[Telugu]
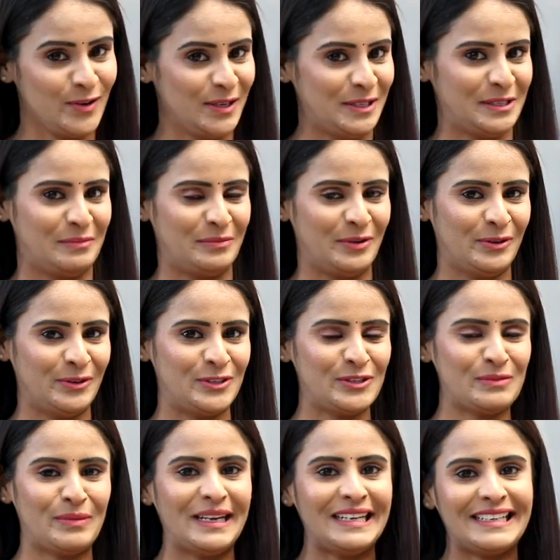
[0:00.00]
కూడా చెప్పుకోవచ్చు
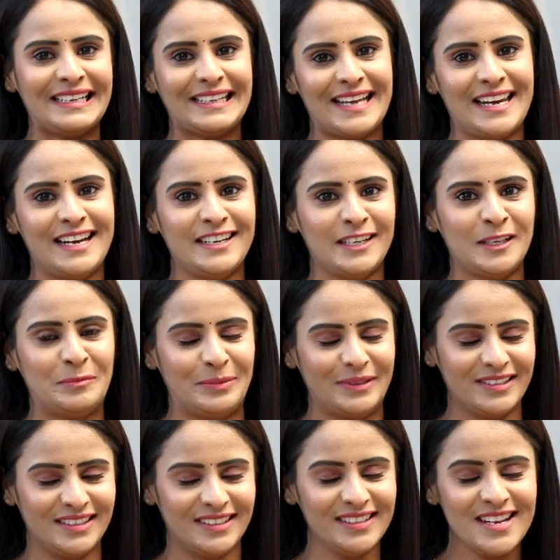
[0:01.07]
మల్టీ టాలెంటెడ్
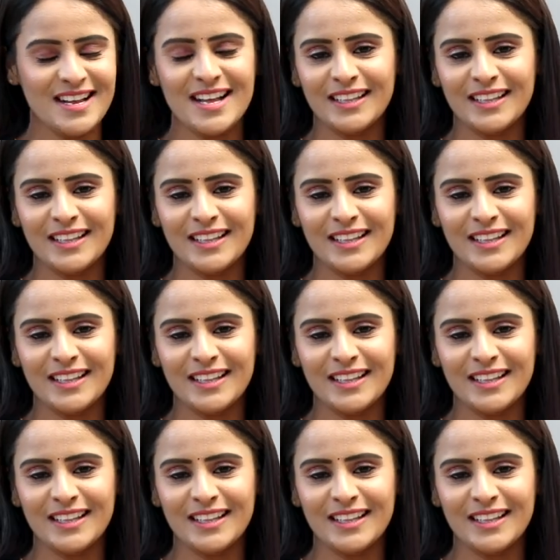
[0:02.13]
పర్సన్